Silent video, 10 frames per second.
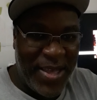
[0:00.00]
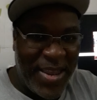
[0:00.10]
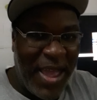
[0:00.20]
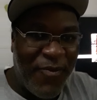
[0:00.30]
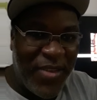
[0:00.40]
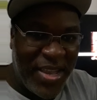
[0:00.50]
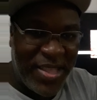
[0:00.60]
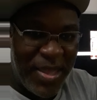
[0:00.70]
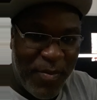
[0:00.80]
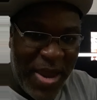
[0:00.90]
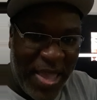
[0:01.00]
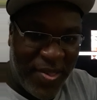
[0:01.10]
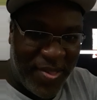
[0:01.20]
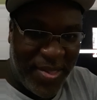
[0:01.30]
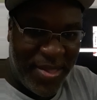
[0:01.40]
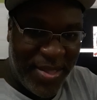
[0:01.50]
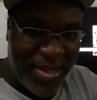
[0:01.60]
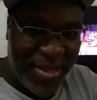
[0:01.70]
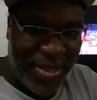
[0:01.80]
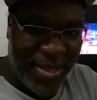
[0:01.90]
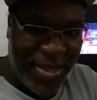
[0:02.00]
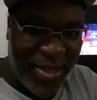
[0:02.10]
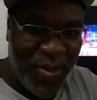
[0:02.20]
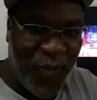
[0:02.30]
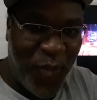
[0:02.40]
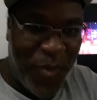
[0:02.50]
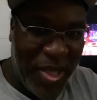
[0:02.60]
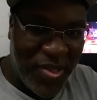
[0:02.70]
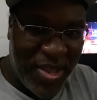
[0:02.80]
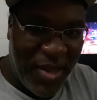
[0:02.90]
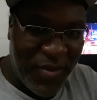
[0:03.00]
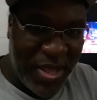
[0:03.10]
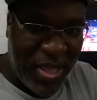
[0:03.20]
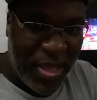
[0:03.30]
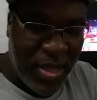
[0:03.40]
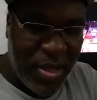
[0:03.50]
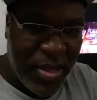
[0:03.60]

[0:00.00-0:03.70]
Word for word: la vérité blesse. Il ne faut pas dire la vérité.